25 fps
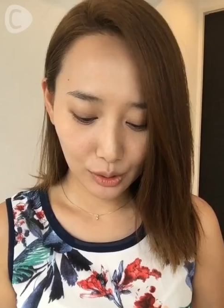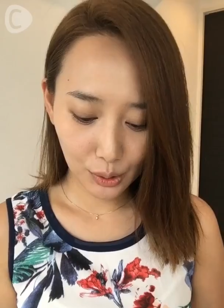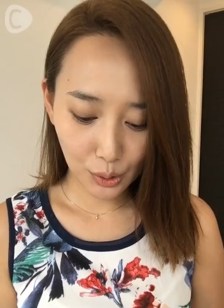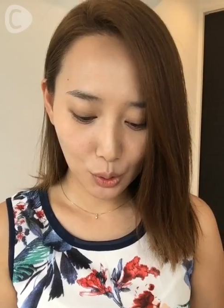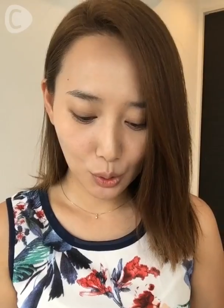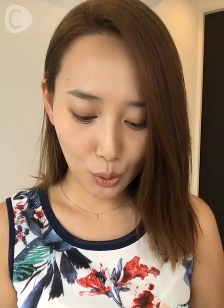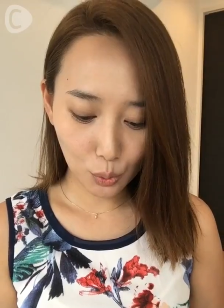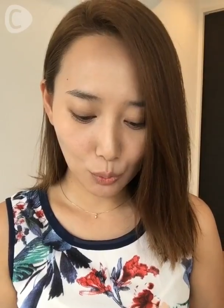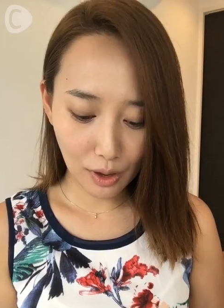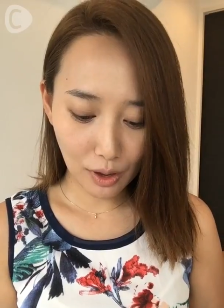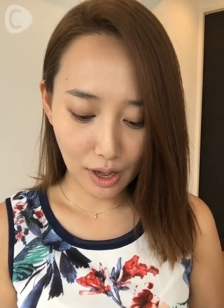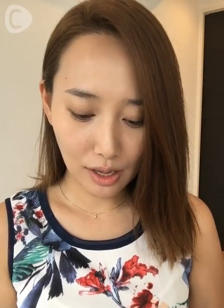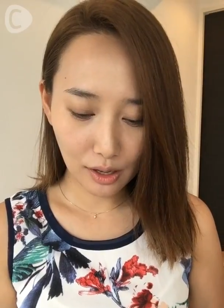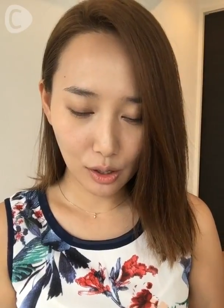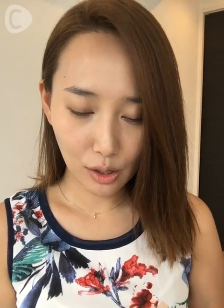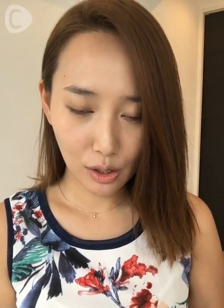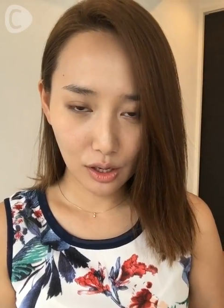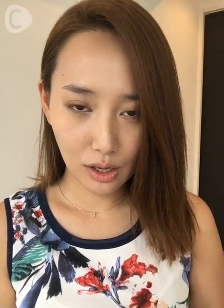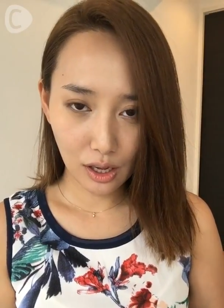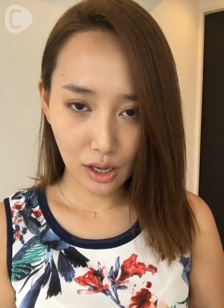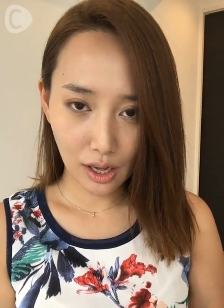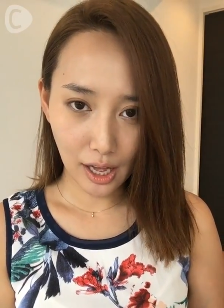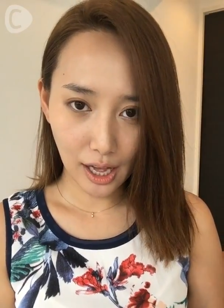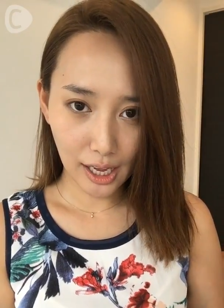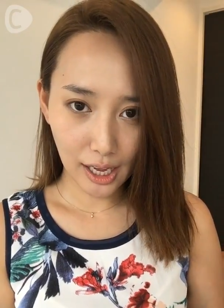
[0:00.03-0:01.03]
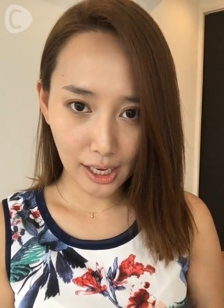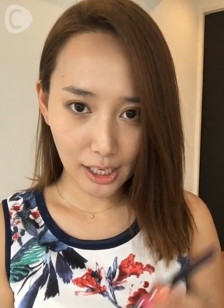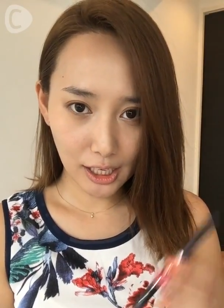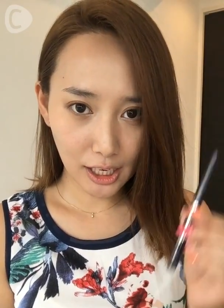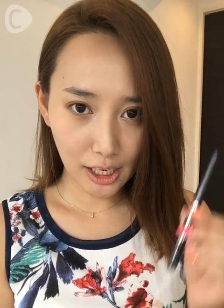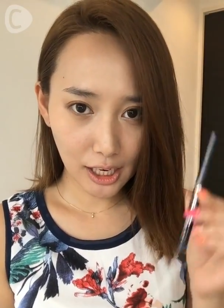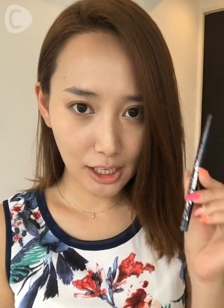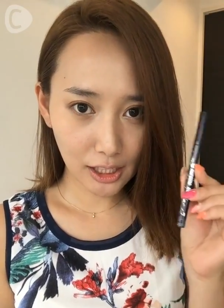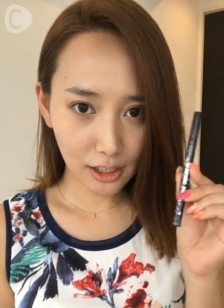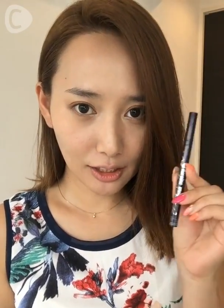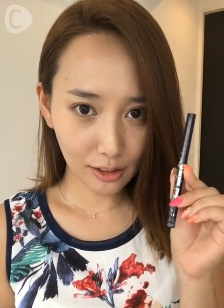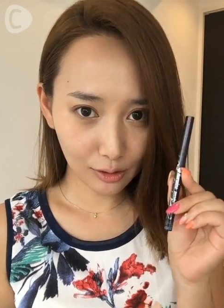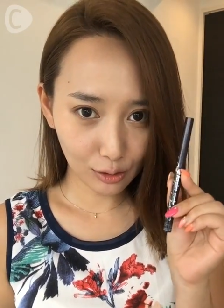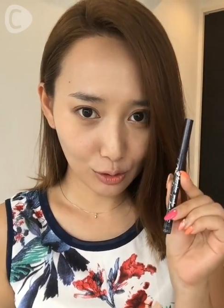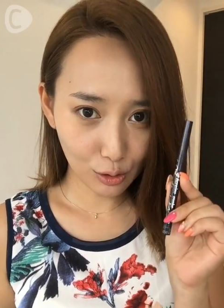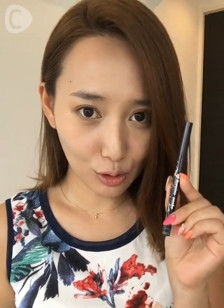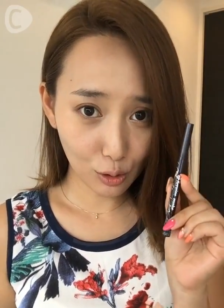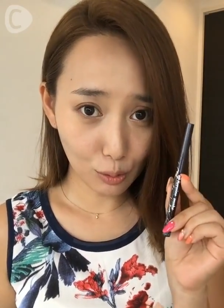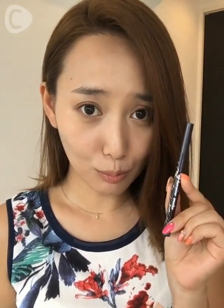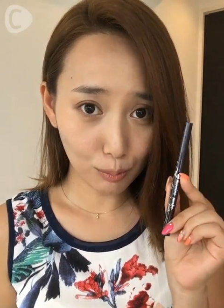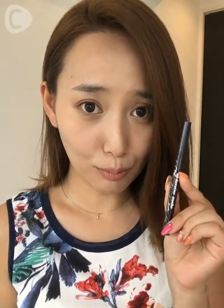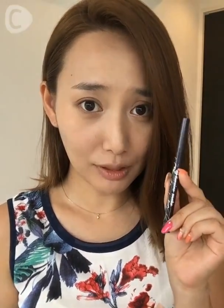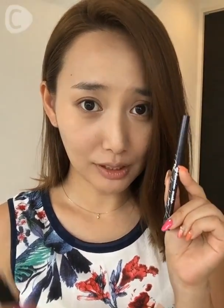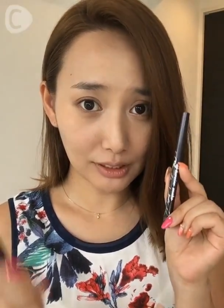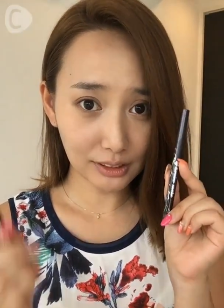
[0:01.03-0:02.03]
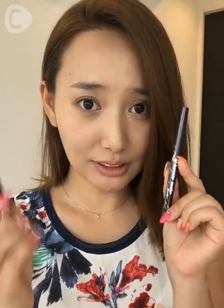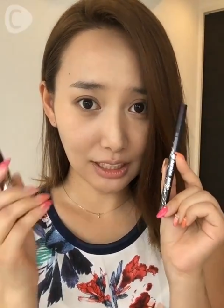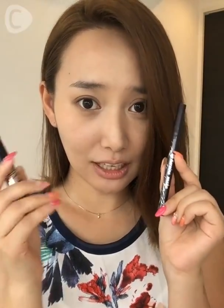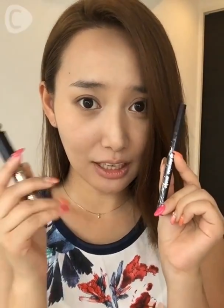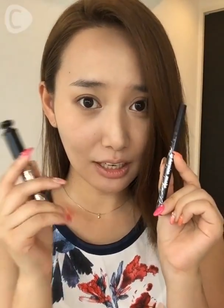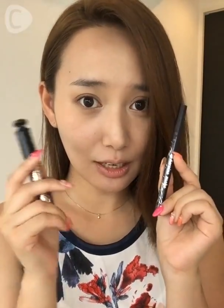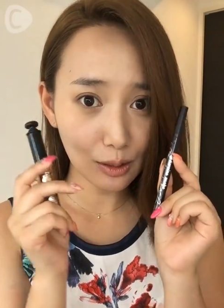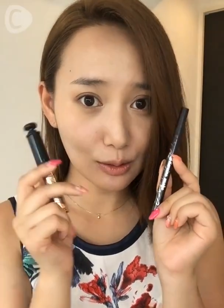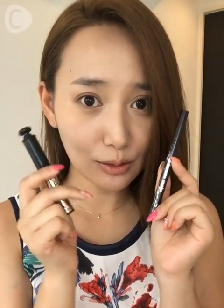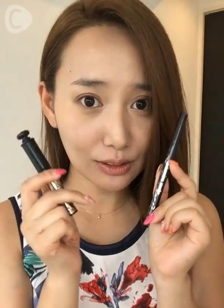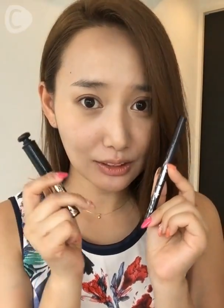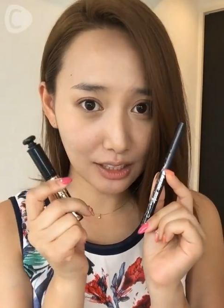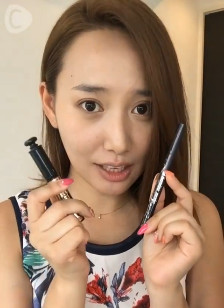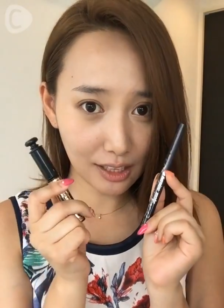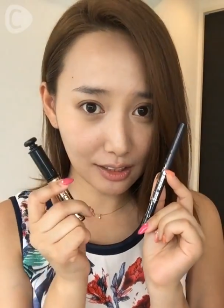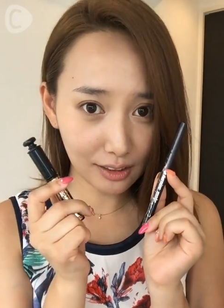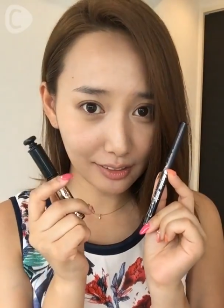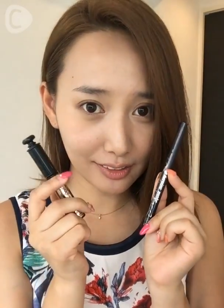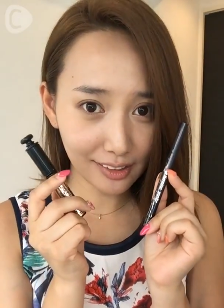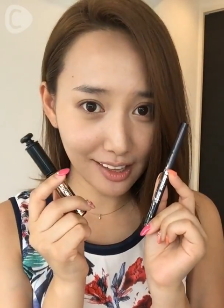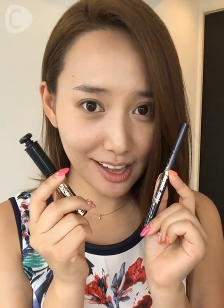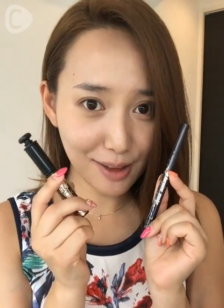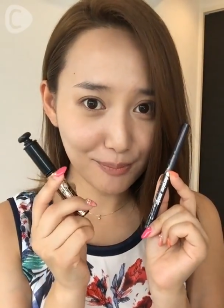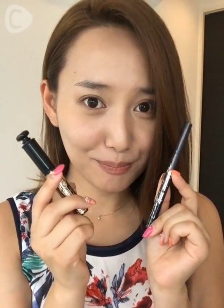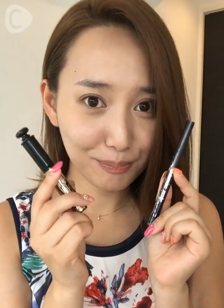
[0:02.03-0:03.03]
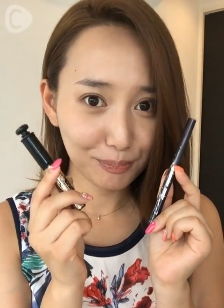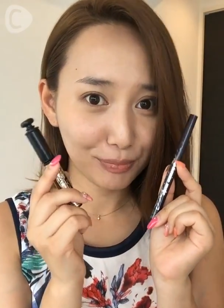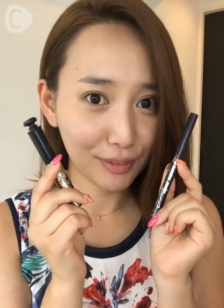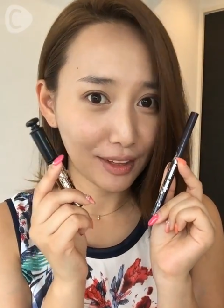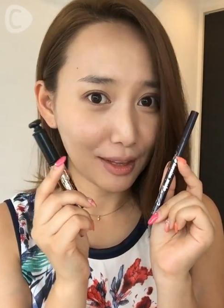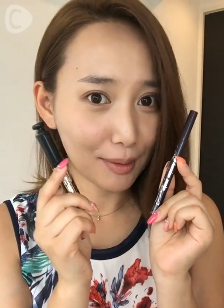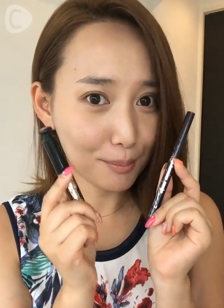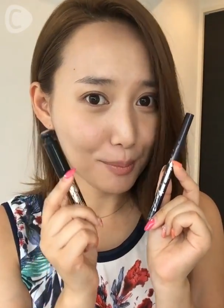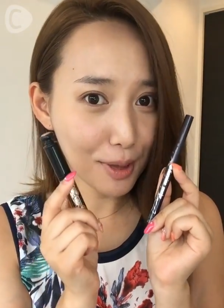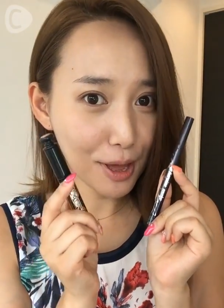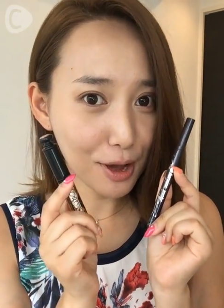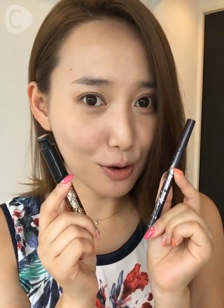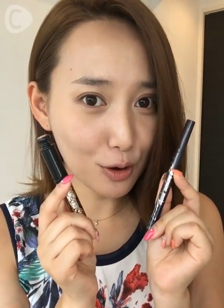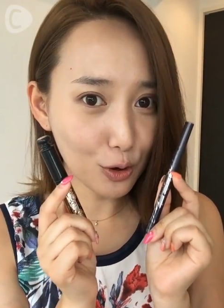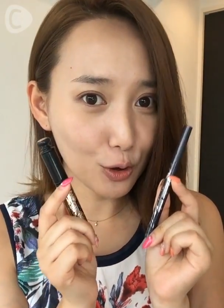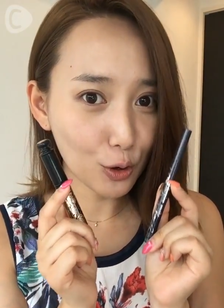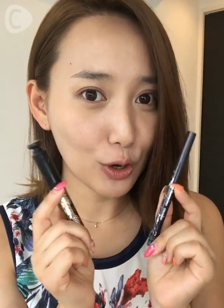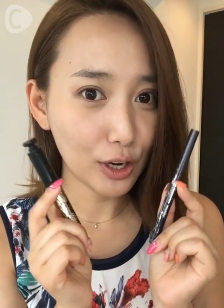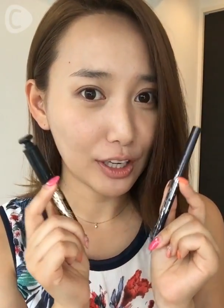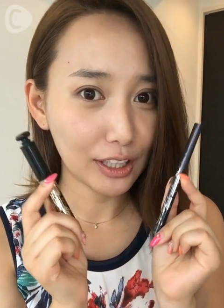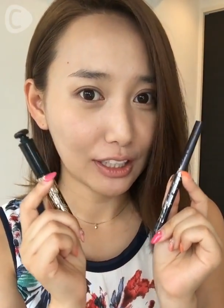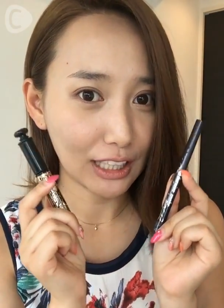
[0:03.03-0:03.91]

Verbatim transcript: 今日はアイラインとマスカラを使って目を